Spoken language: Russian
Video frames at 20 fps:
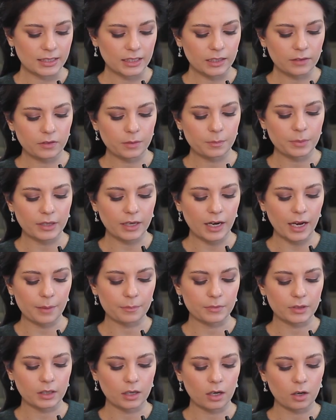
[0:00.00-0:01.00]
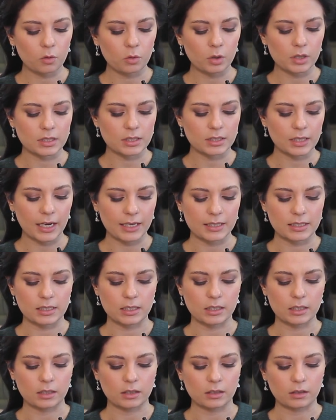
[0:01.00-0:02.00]
И выбираем, на какой
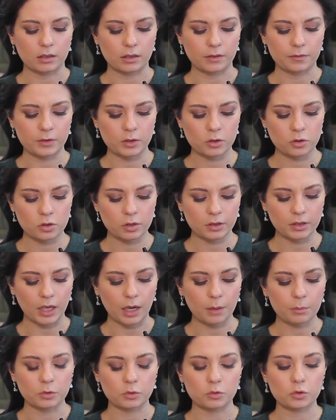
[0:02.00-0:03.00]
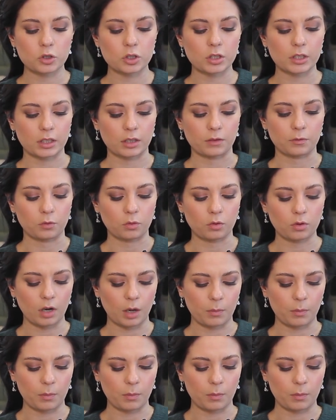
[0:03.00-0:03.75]
стадии э, видео нам нужно его